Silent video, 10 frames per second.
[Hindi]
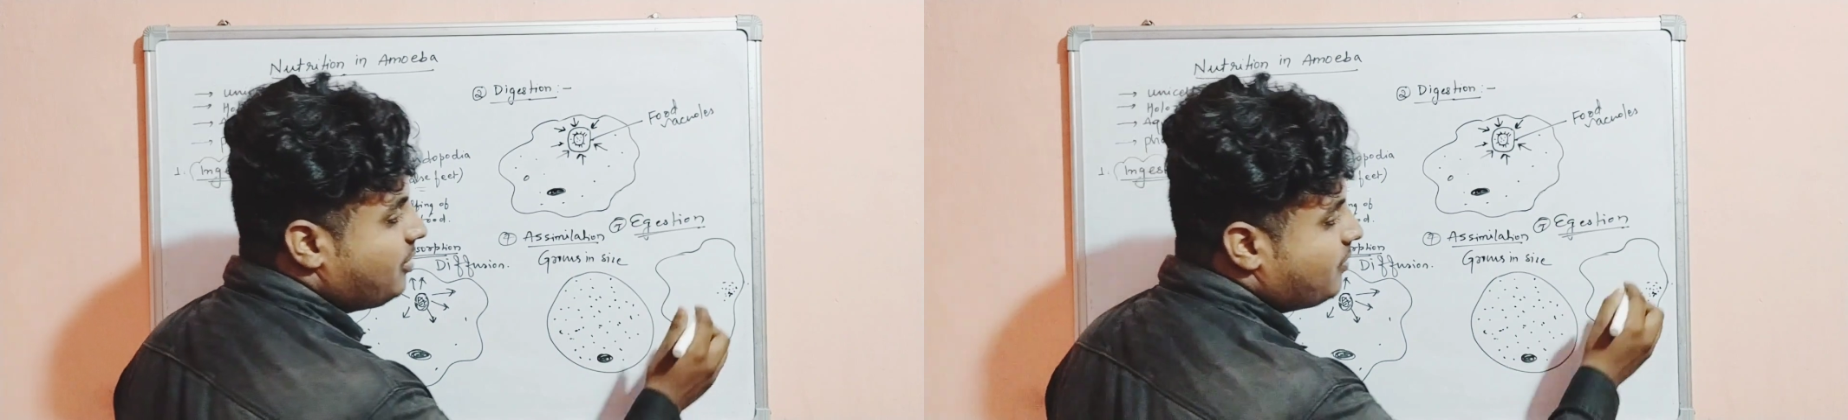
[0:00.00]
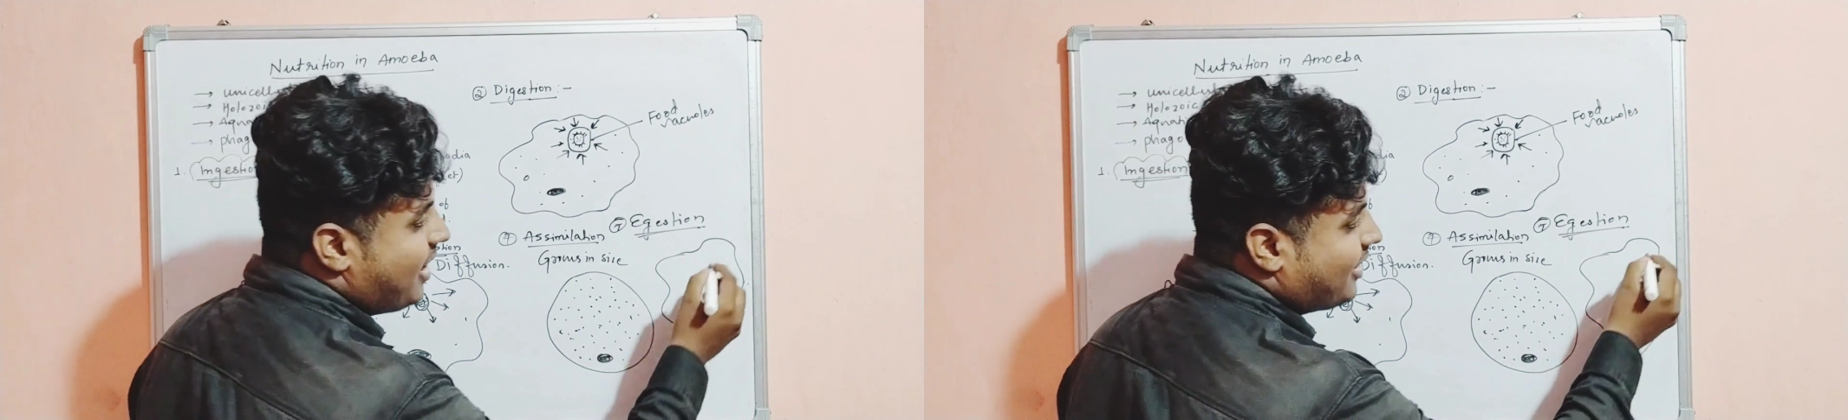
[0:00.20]

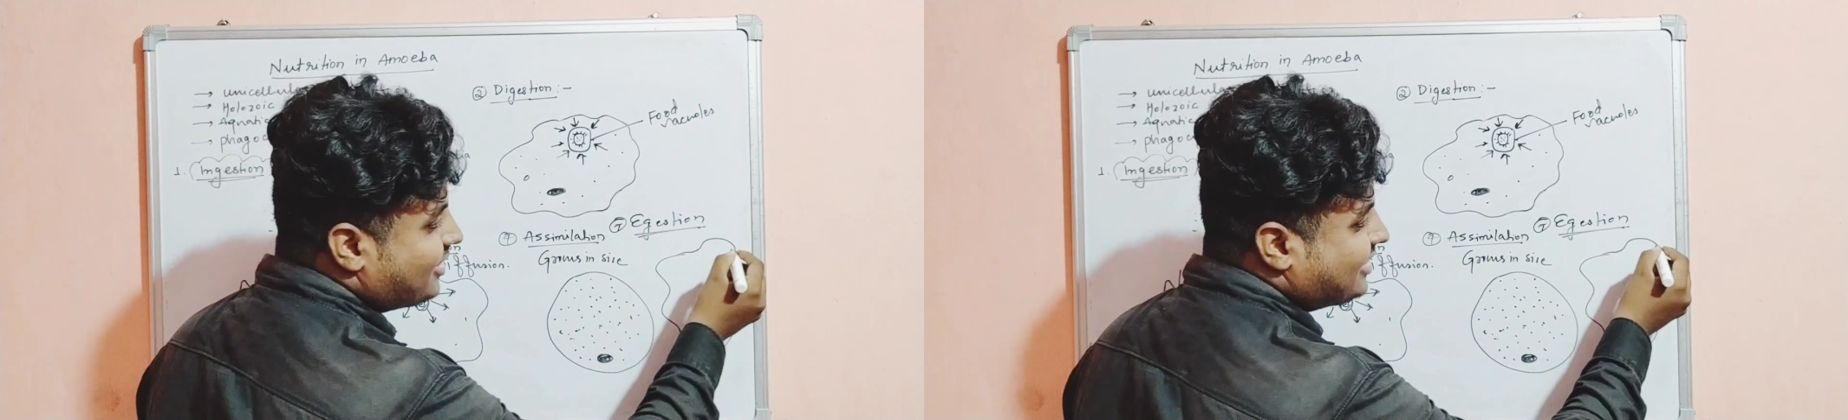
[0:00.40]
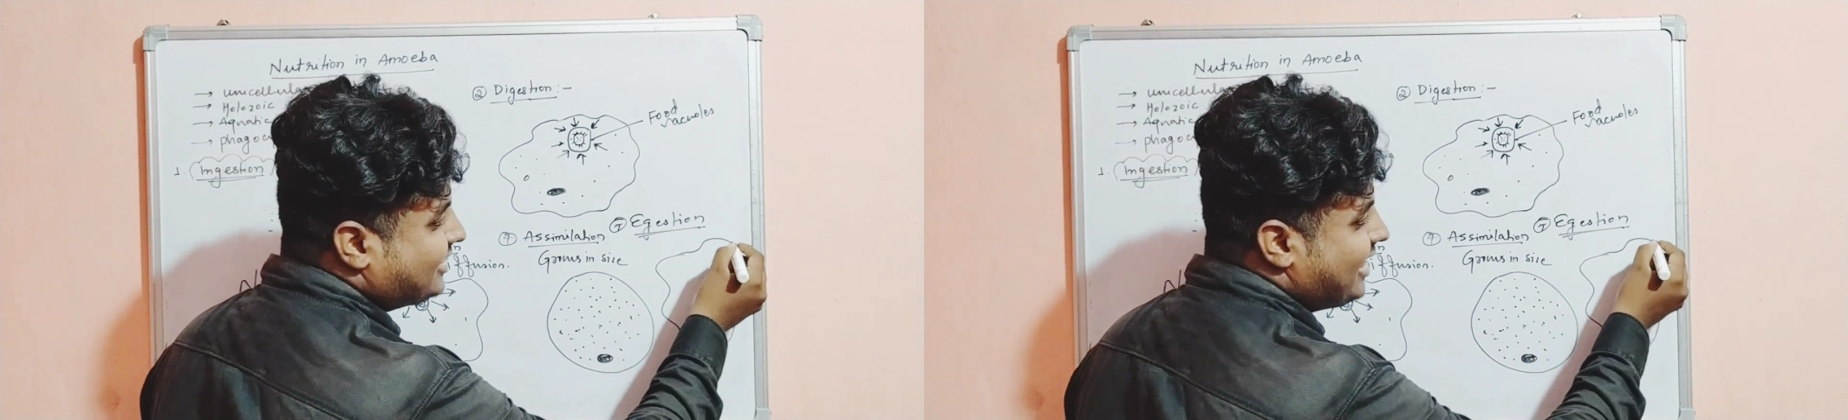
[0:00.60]
अमीबा
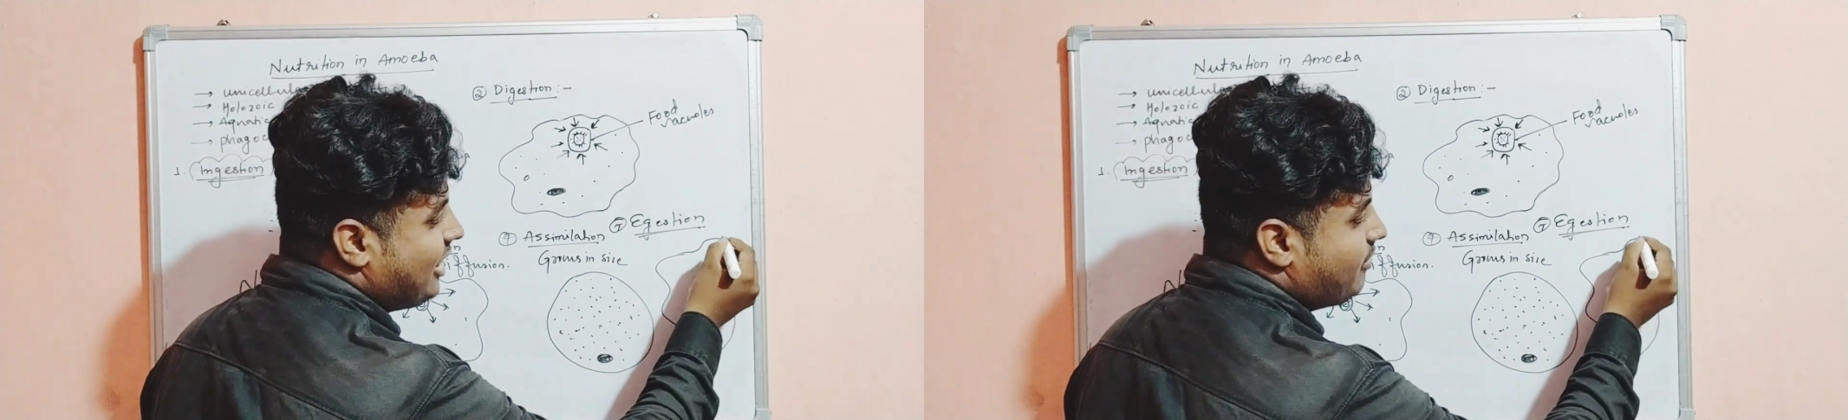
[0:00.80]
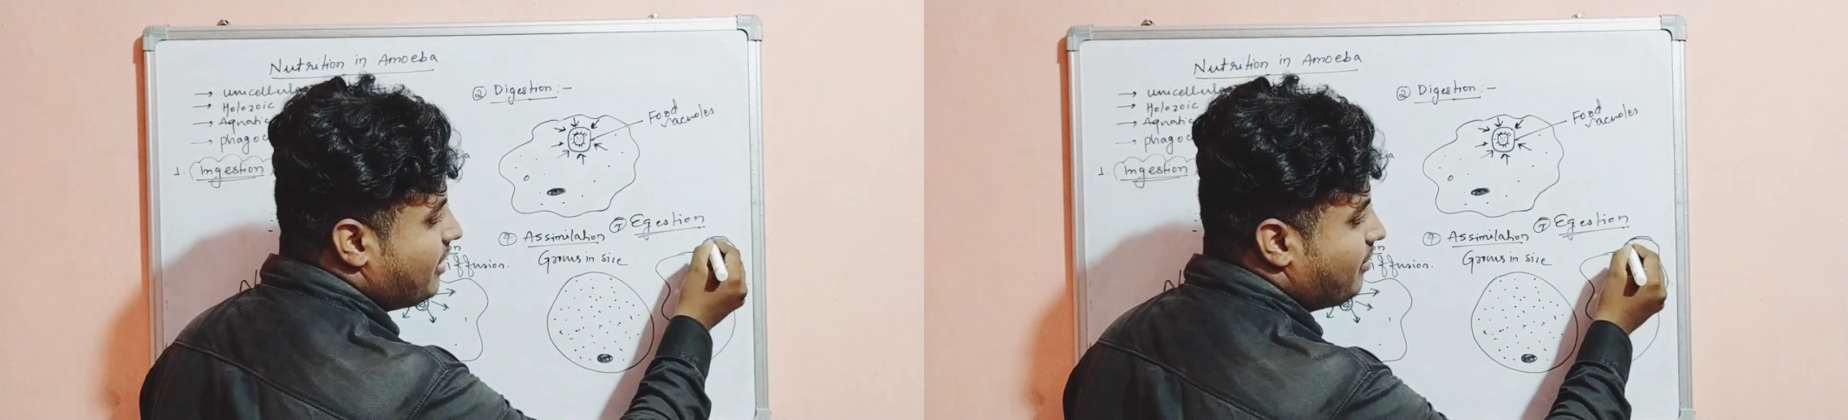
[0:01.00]
का
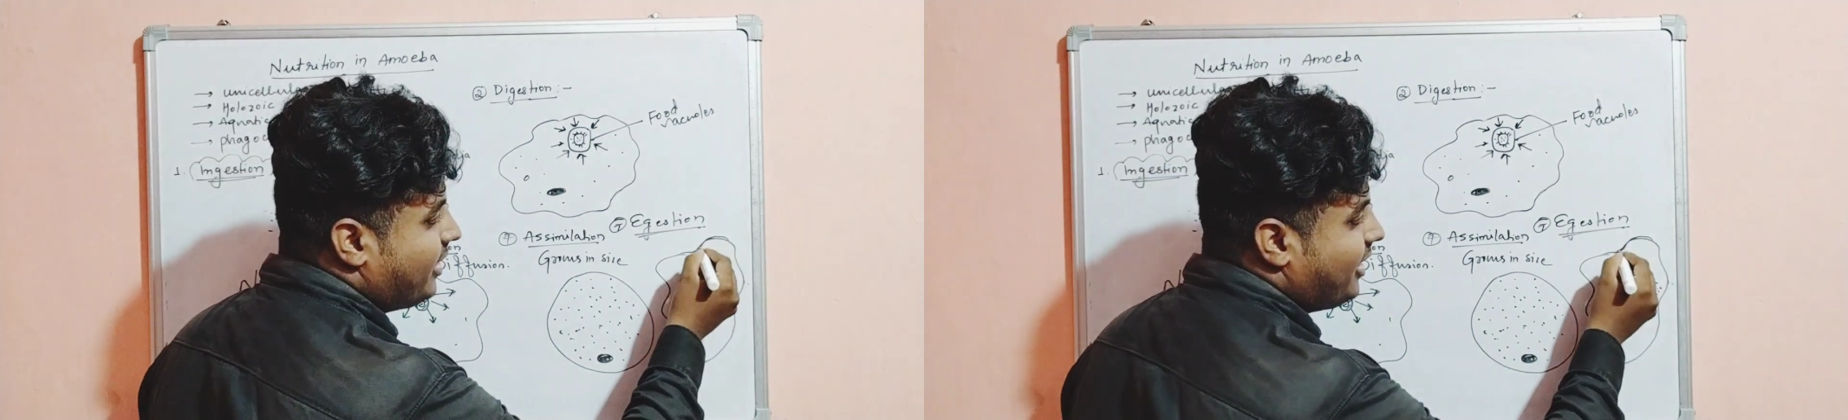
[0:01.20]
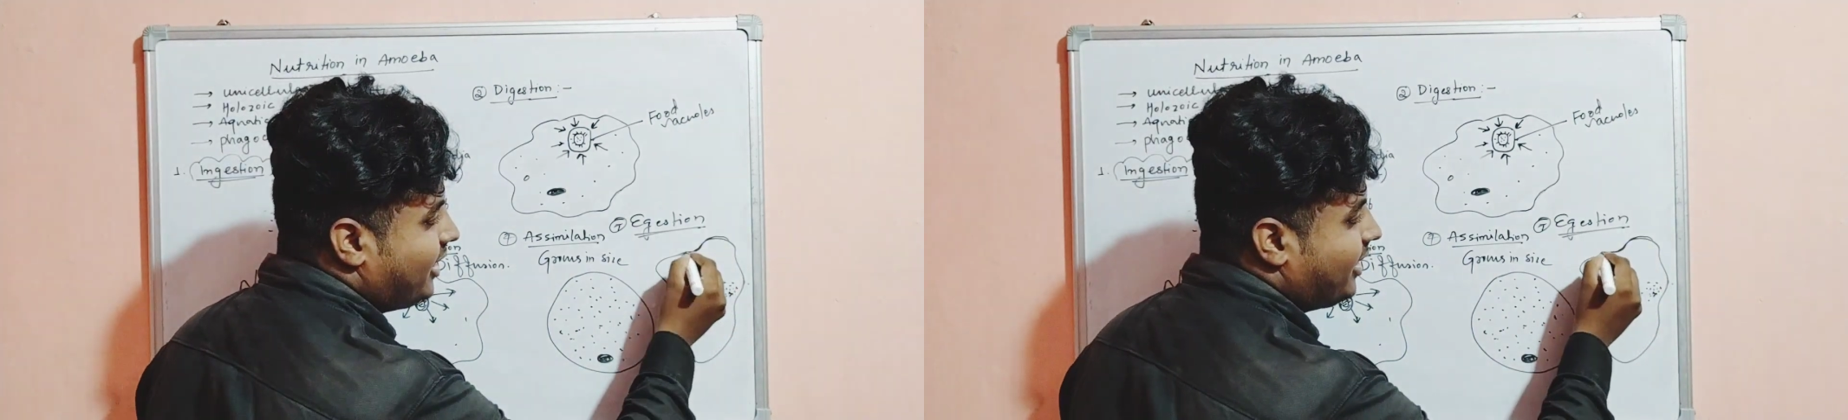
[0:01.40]
सेल मेम्ब्रेन